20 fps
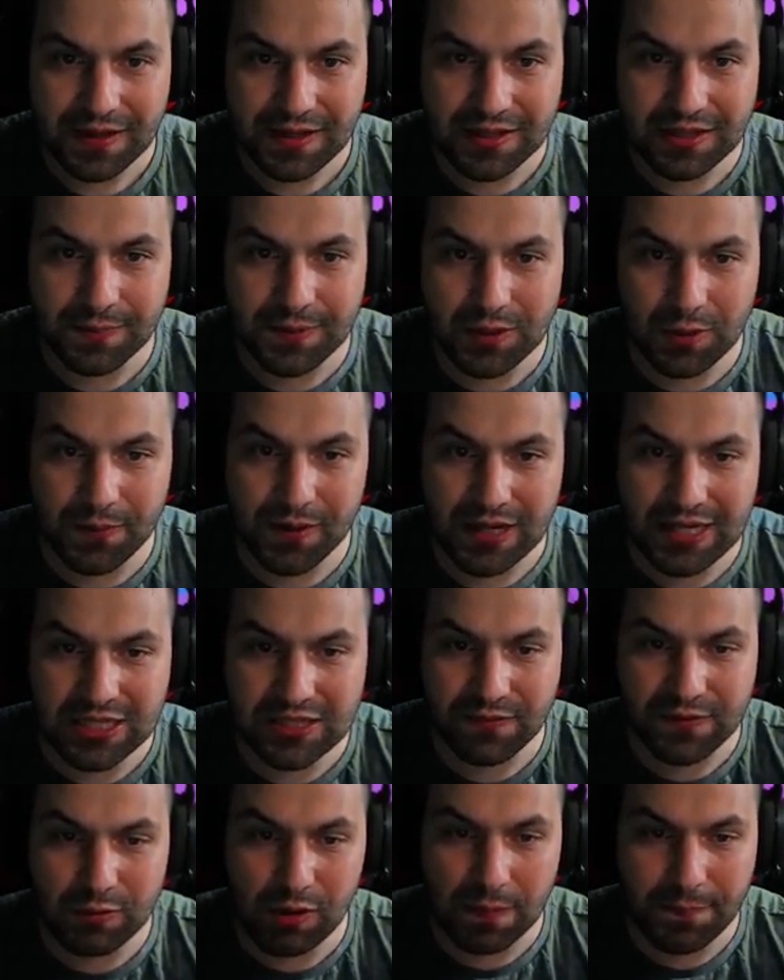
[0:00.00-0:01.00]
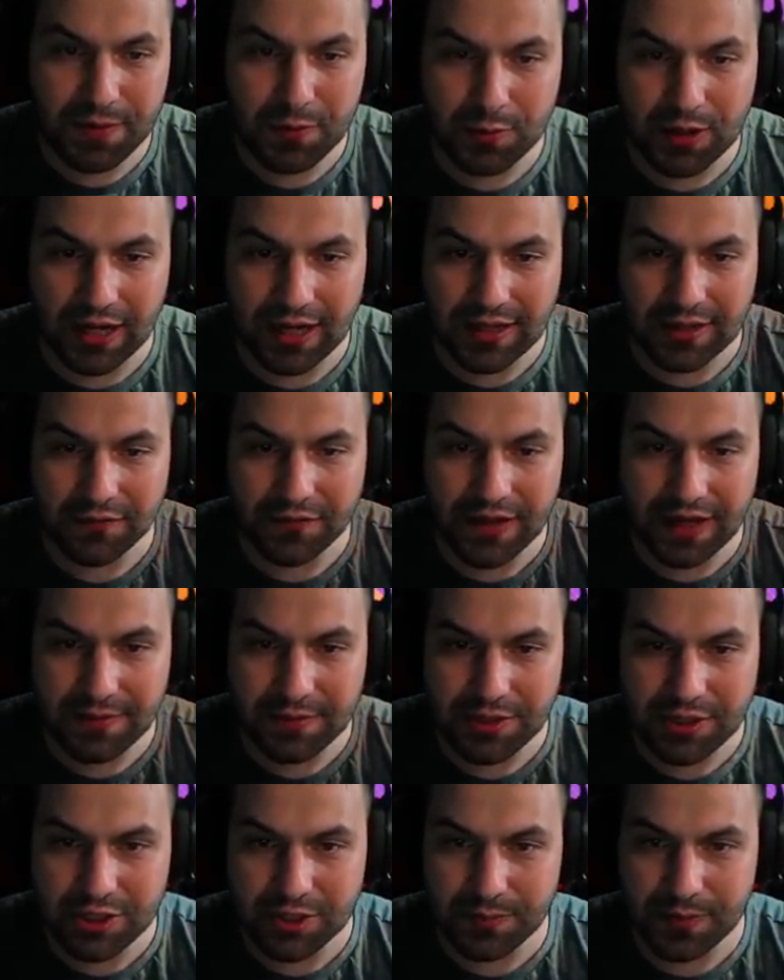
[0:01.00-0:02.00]
Gdyby to była zwykła piłka, to wydaje
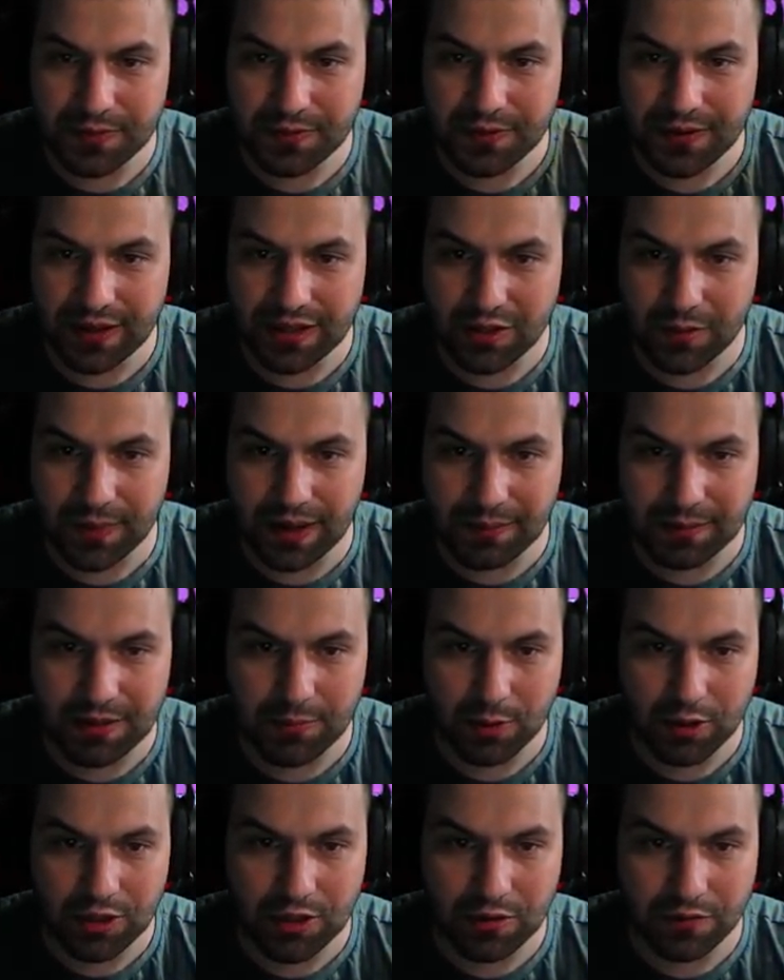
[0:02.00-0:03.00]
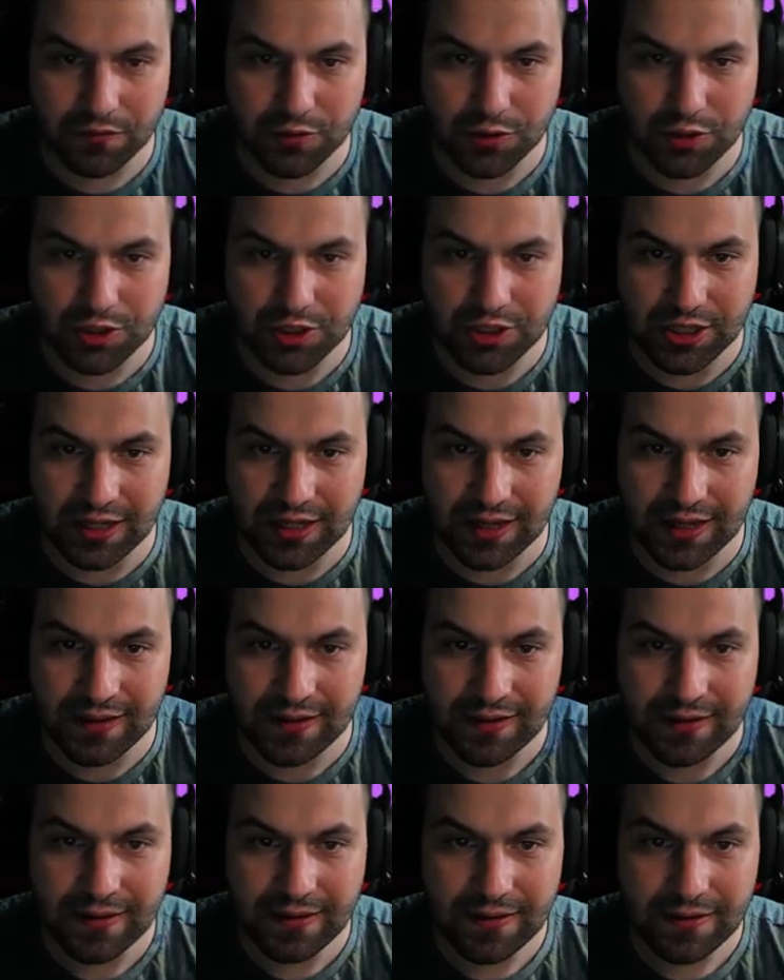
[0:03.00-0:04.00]
mi się, żeby nawet do bramki mogli ją wrzucić,
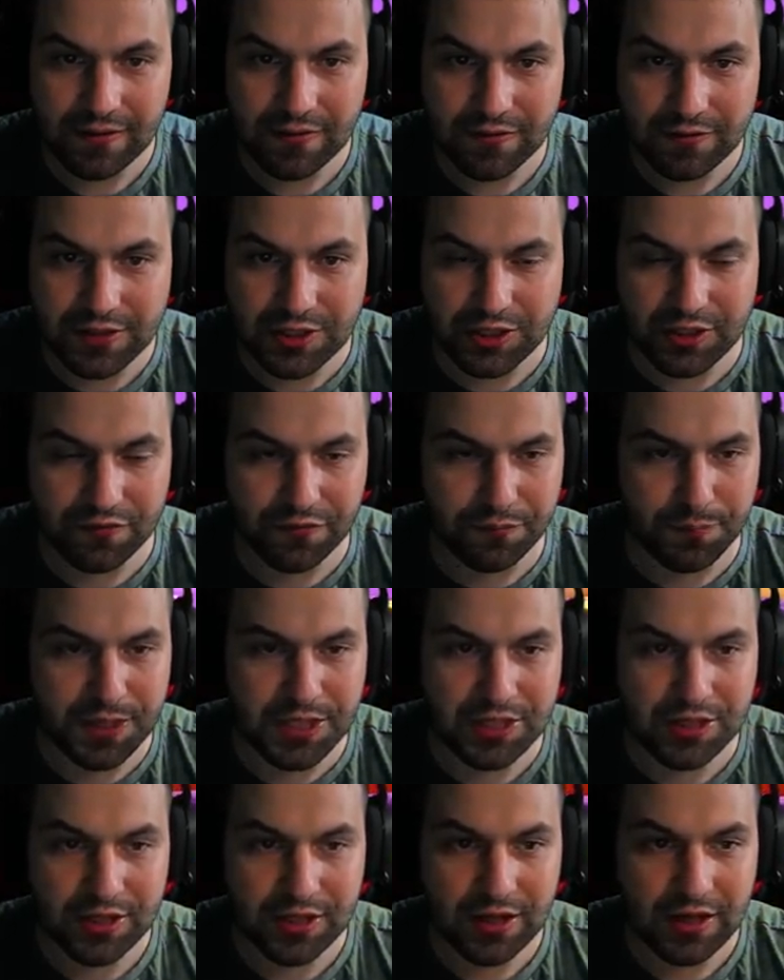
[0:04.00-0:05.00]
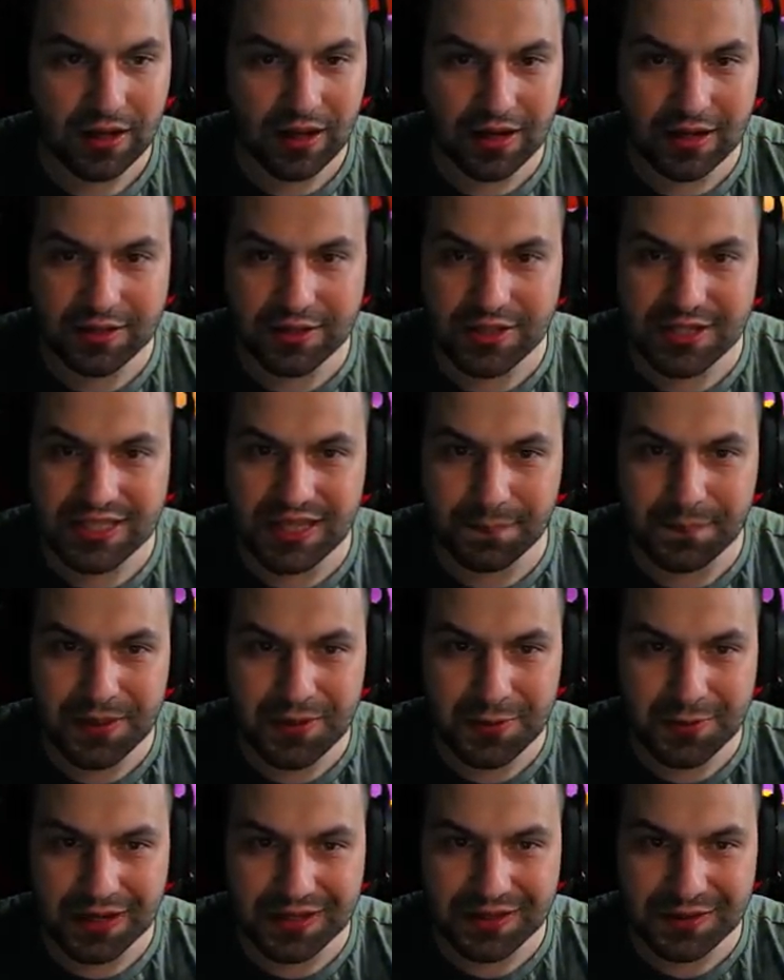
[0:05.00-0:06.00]
ale... chce się wbić. Ale to jest ta
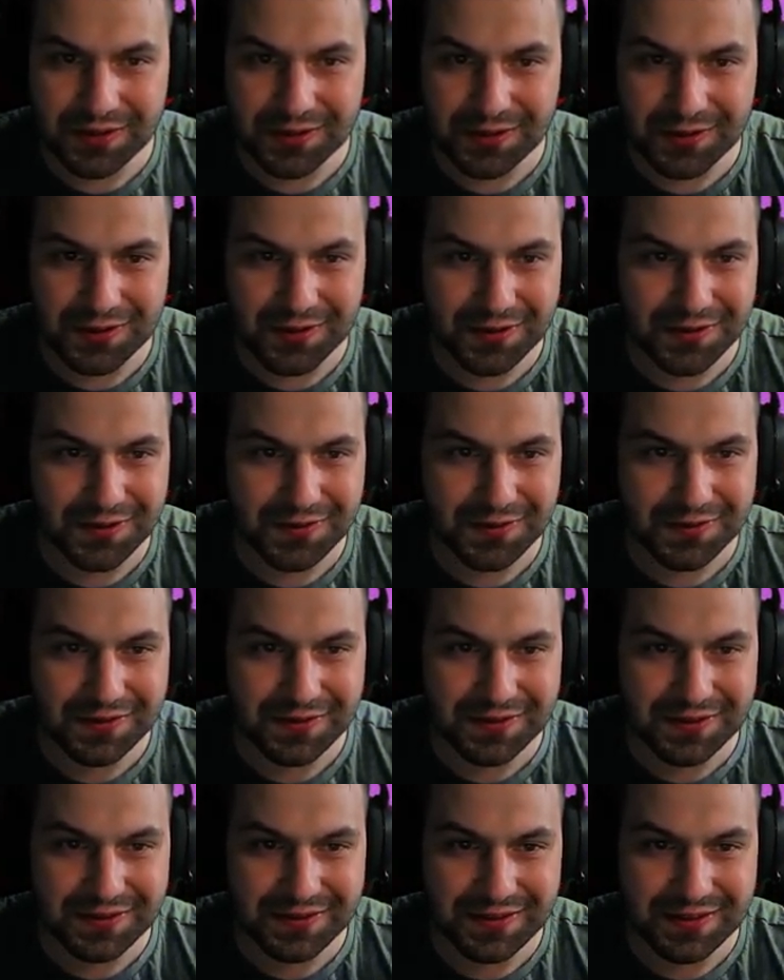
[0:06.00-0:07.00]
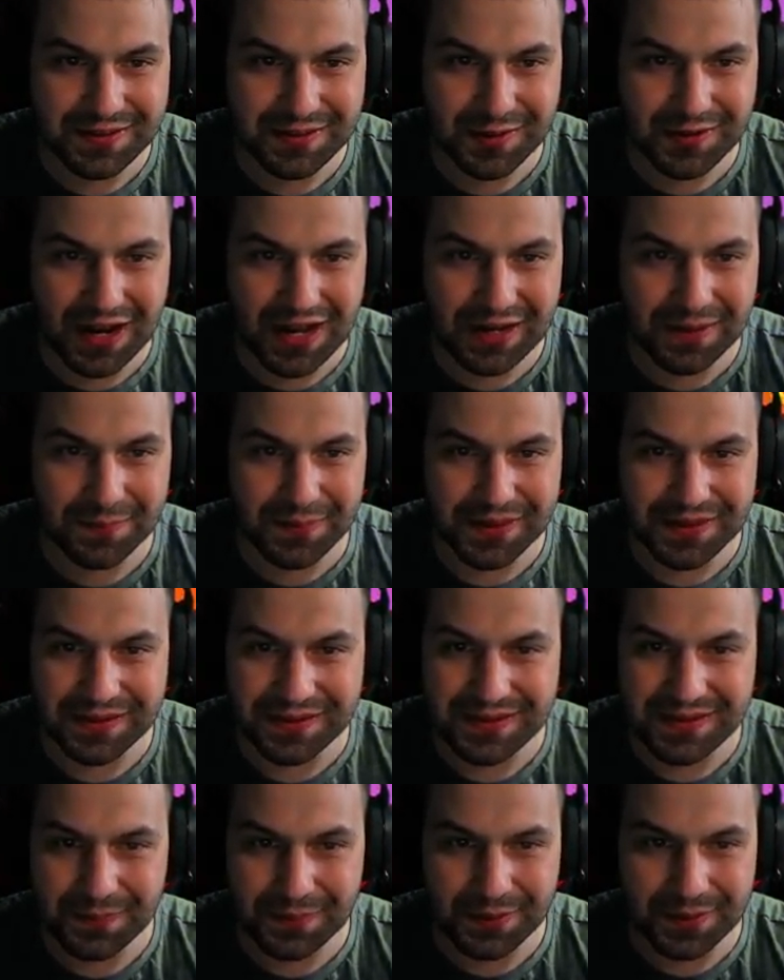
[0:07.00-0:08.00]
piłka do... do rugby.
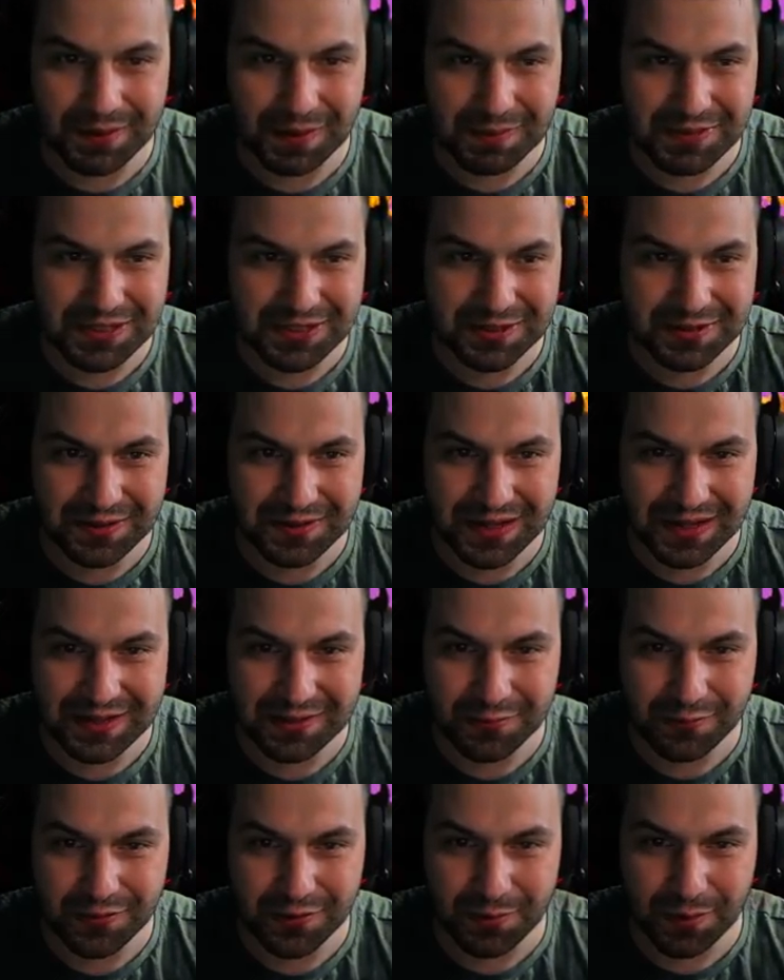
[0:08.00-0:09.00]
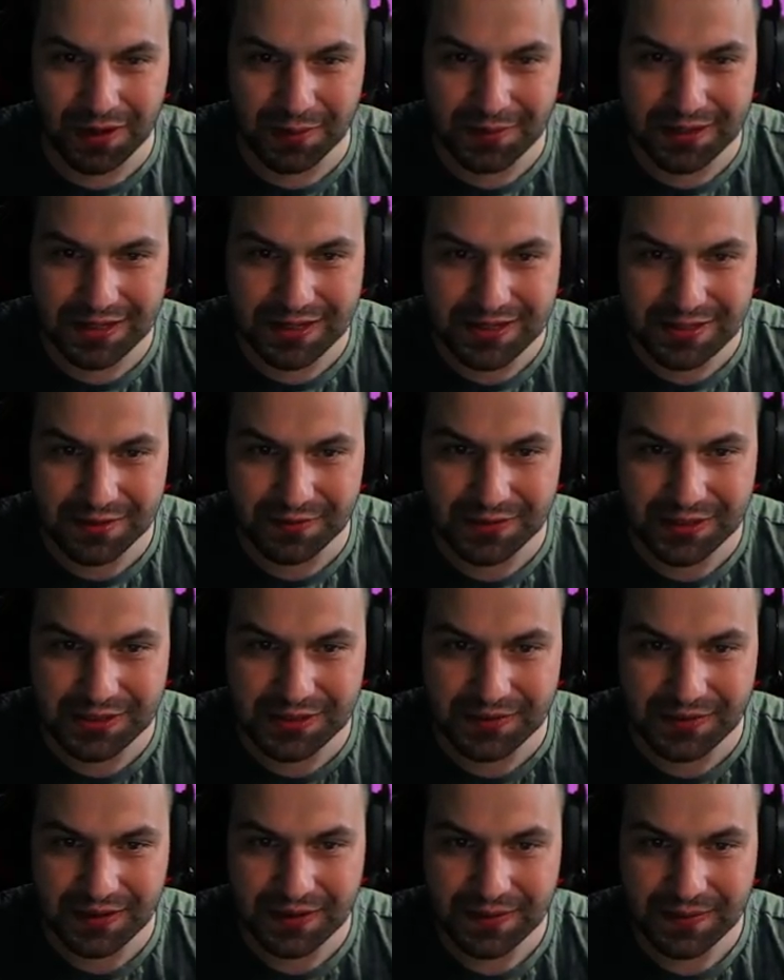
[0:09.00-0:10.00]
Nie podoba mi się to totalnie, do futbolu amerykańskiego
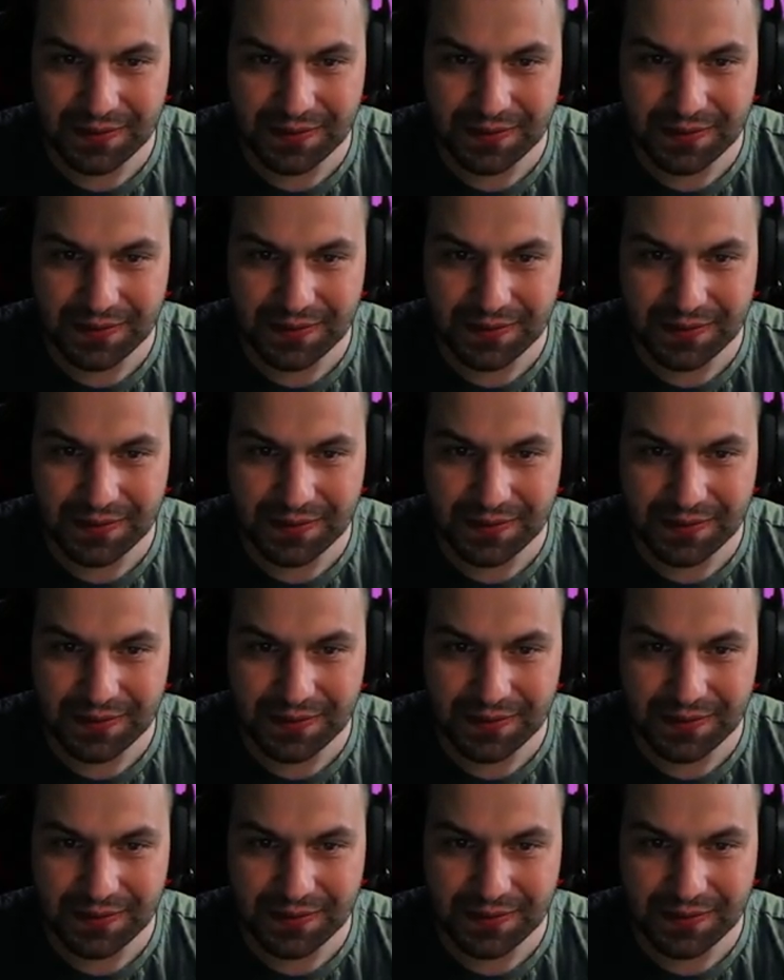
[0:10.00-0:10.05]
właściwie.